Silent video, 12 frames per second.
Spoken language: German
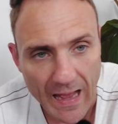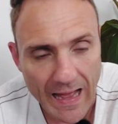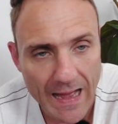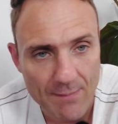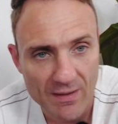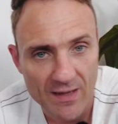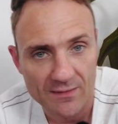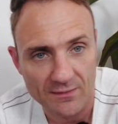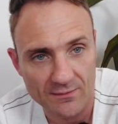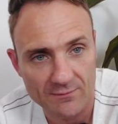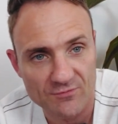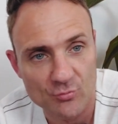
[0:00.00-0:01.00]
Aber
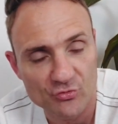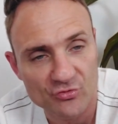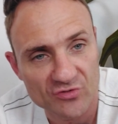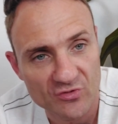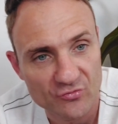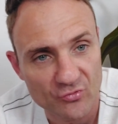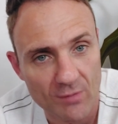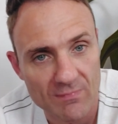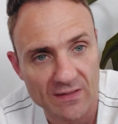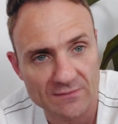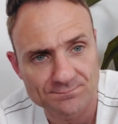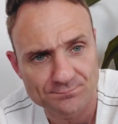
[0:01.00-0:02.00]
äh, wir müssen uns nichts
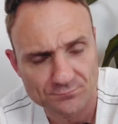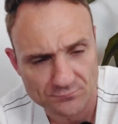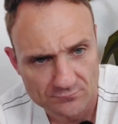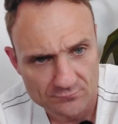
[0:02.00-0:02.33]
vormachen